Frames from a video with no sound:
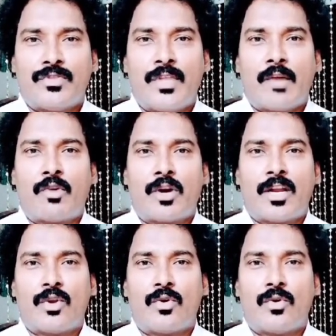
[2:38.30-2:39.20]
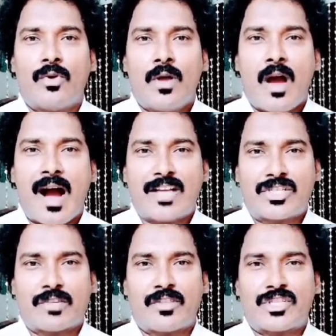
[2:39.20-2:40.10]
దేవుడు నిన్ను
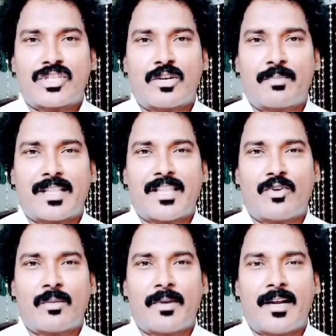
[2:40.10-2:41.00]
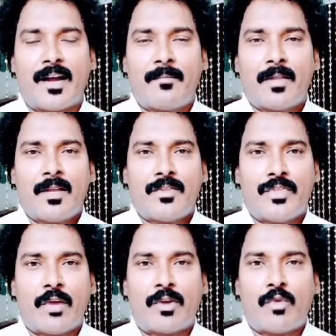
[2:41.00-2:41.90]
ఆశీర్వదిస్తాడు ప్రియ దేవుని బిడ్డ
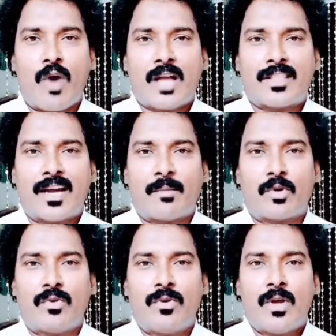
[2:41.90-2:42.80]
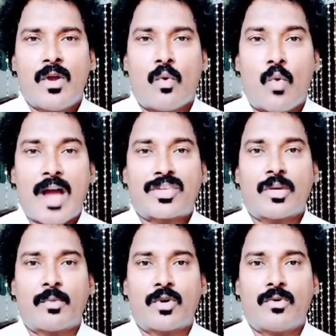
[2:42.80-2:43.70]
దేవుడి వాగ్దానమును
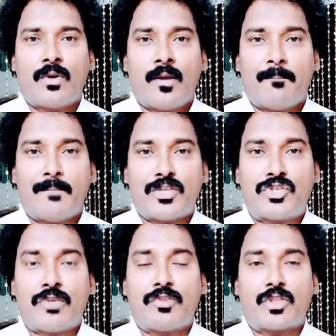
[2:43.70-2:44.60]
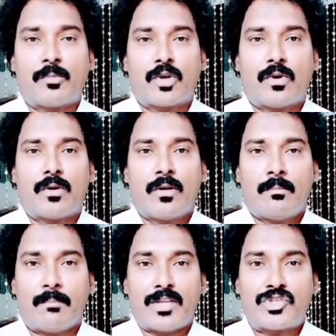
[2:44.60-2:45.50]
వాక్యమును మీ జీవితంలో
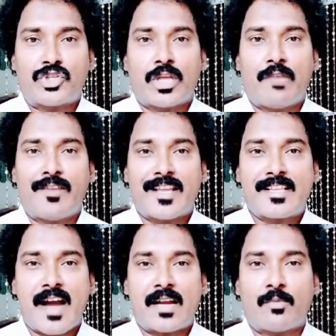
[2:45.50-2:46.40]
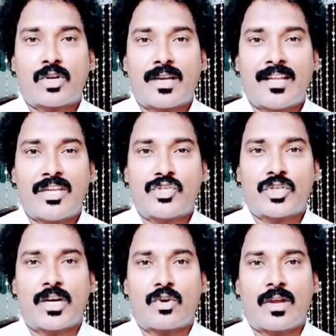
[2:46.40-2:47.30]
మంచి తెలివిని జ్ఞానమును
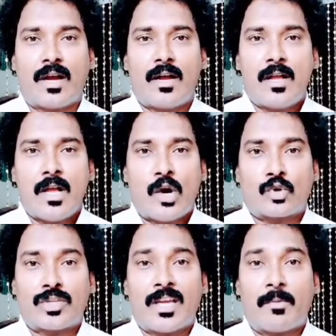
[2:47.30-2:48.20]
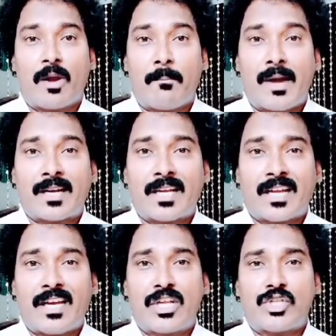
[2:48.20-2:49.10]
కలిగించినట్లుగా హృదయంలో మంట
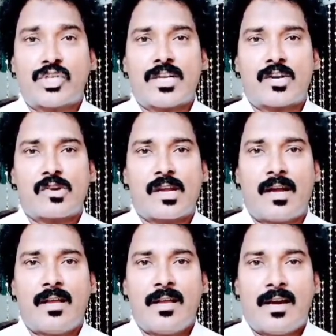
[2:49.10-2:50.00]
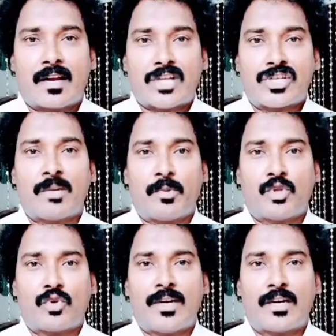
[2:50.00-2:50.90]
కలిగించినట్లుగా రక్షణ
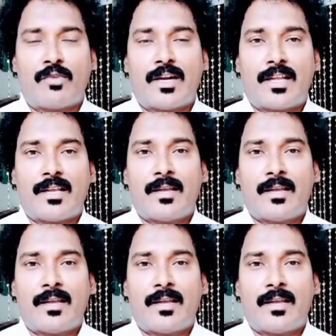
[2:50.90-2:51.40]
పొందుకునేటువంటి